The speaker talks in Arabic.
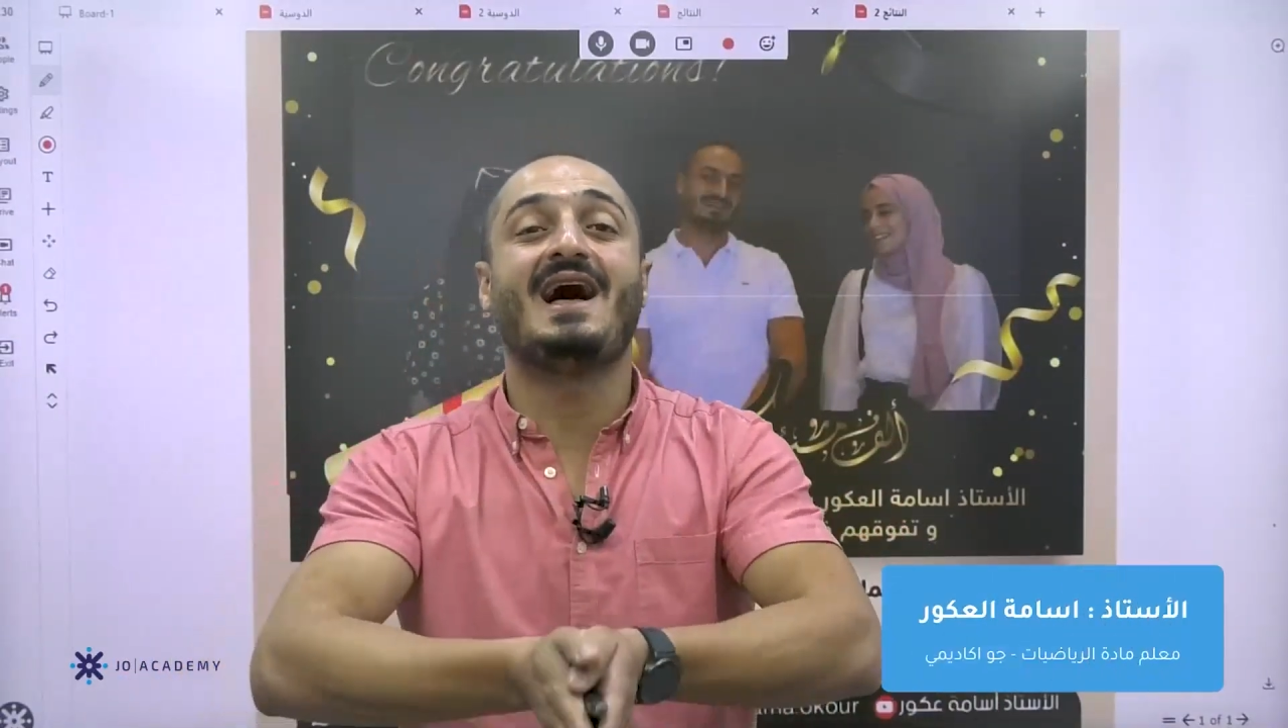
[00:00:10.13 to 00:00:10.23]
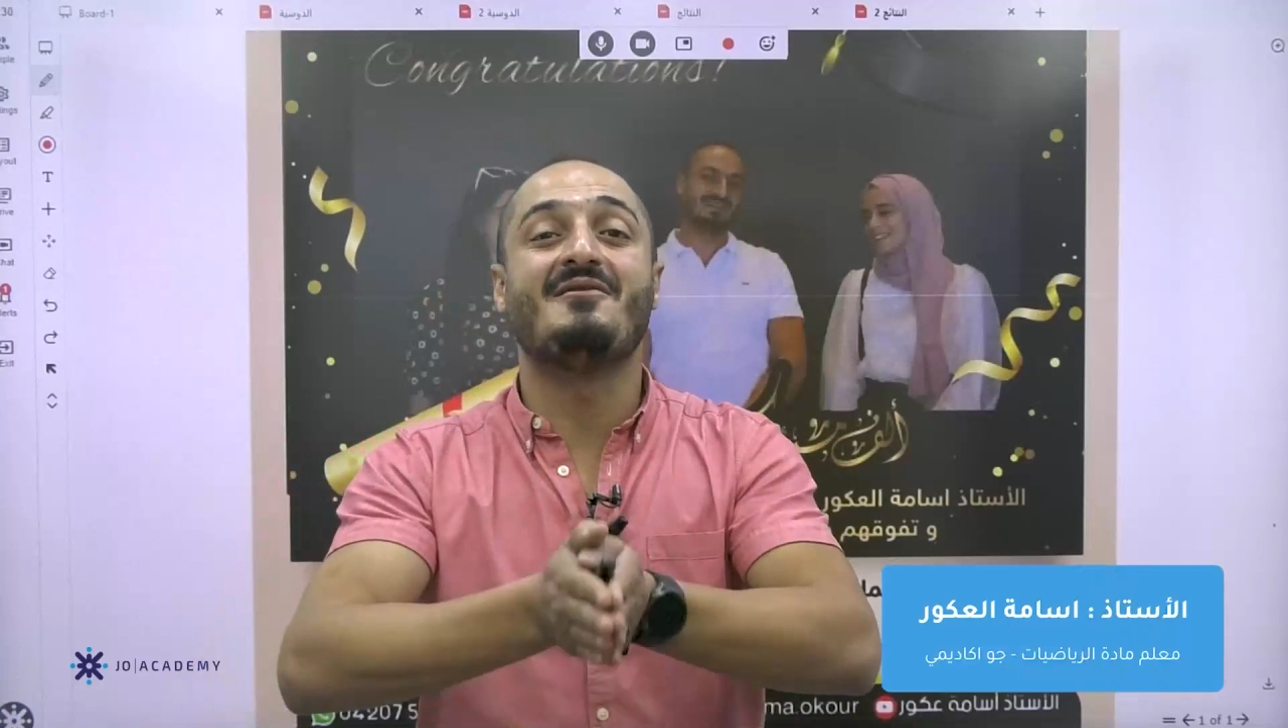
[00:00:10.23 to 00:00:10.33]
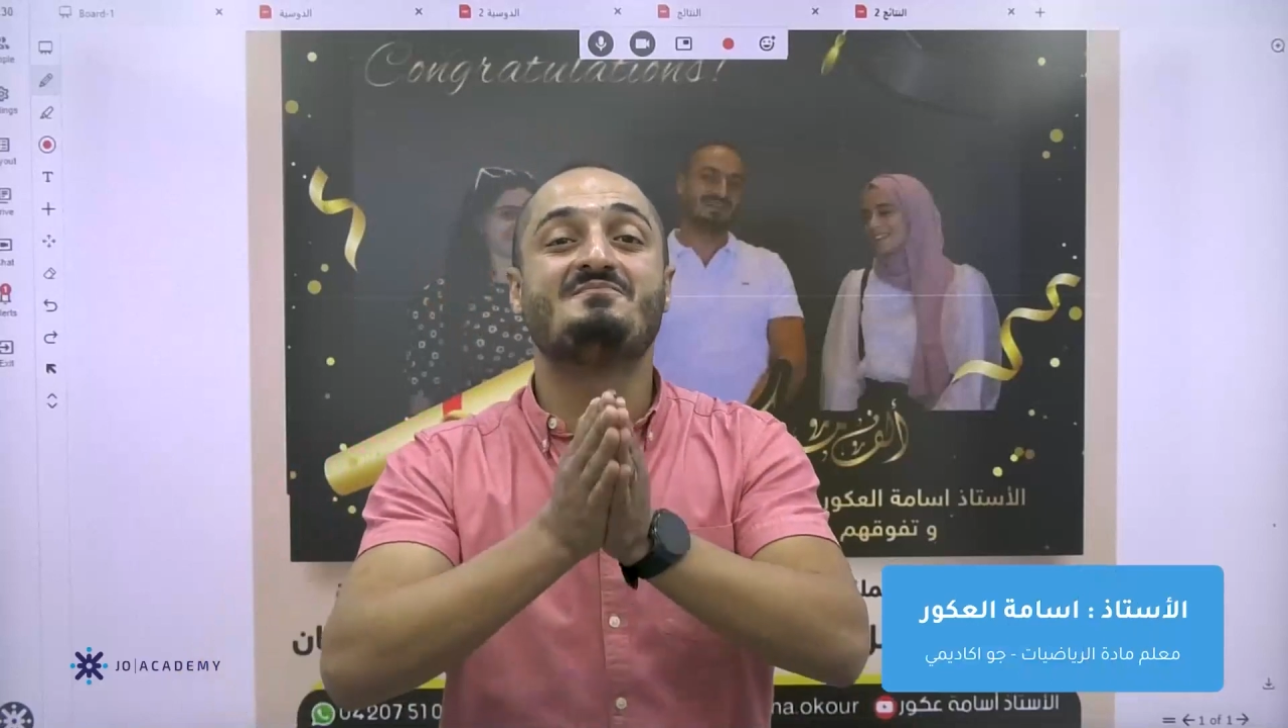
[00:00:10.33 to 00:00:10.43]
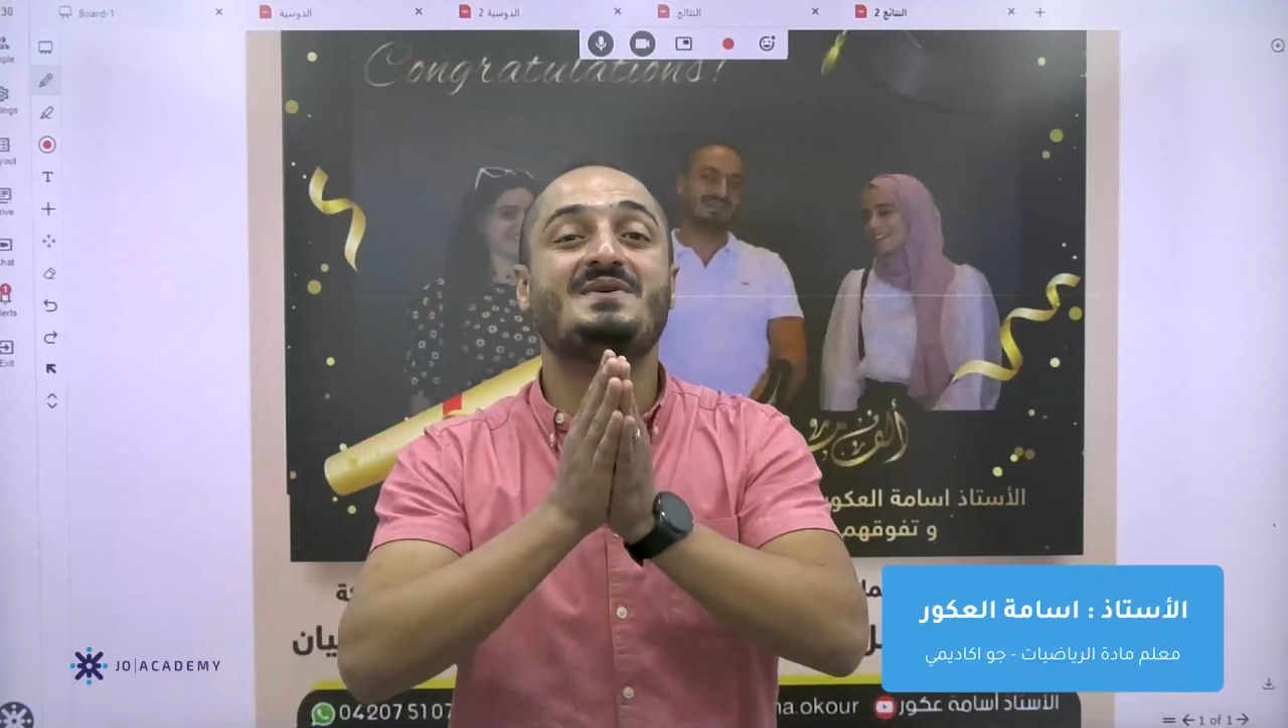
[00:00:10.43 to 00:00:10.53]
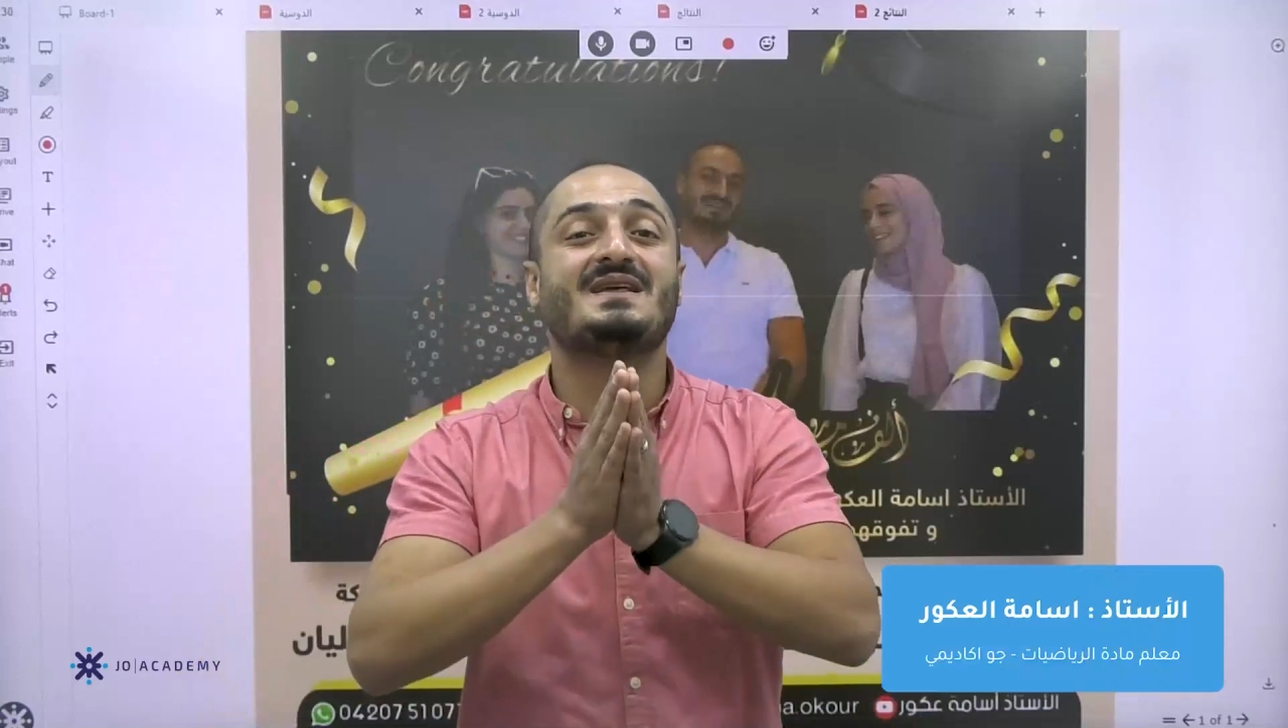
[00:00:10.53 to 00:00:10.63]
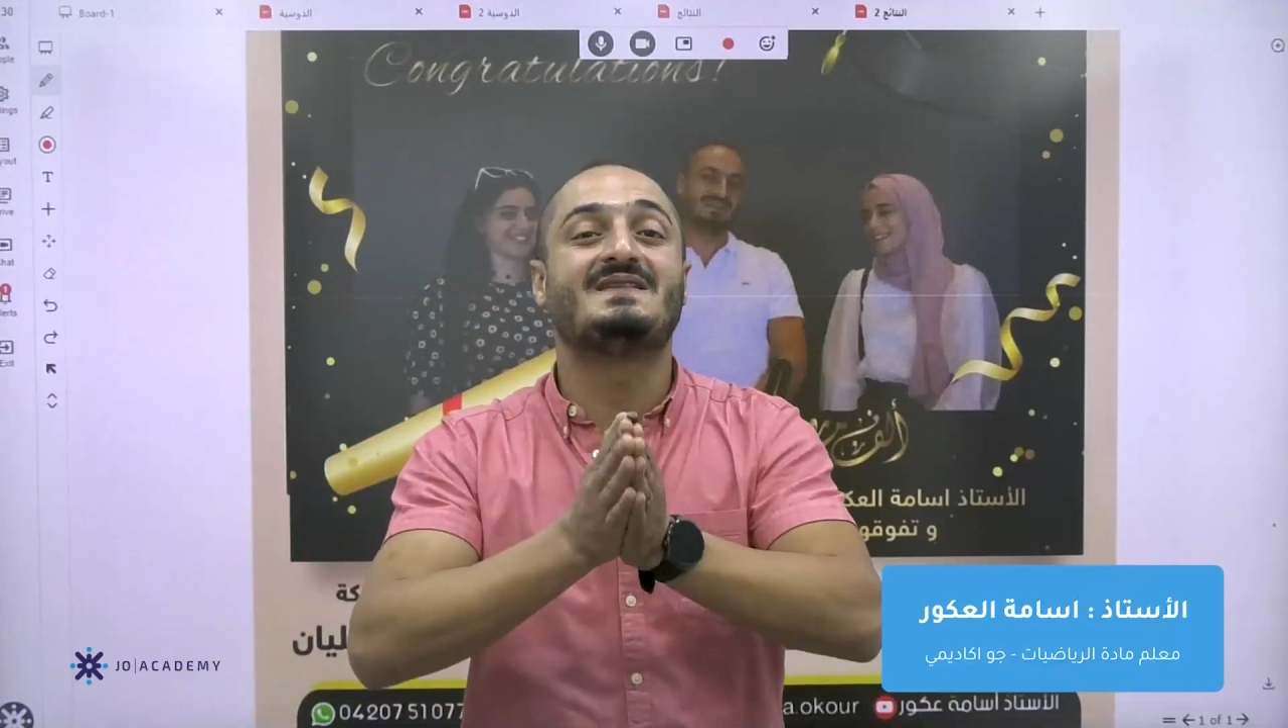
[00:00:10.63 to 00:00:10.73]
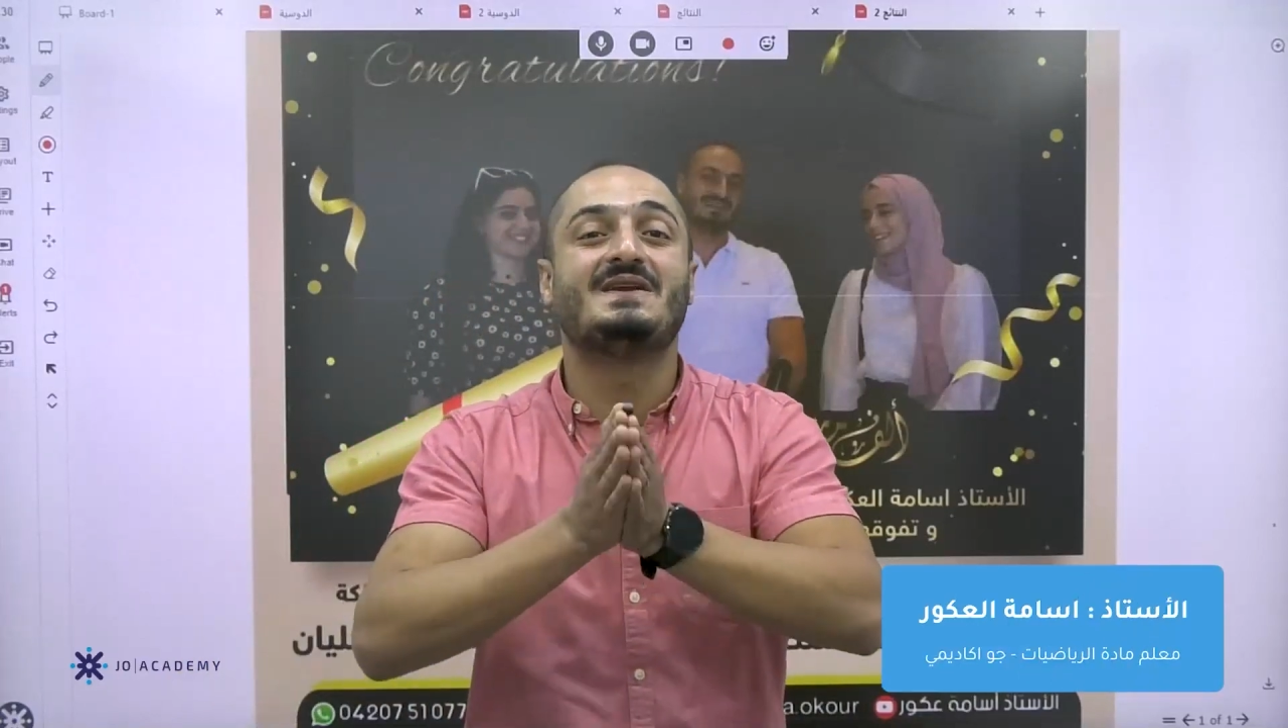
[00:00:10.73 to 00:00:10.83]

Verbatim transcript: حبيت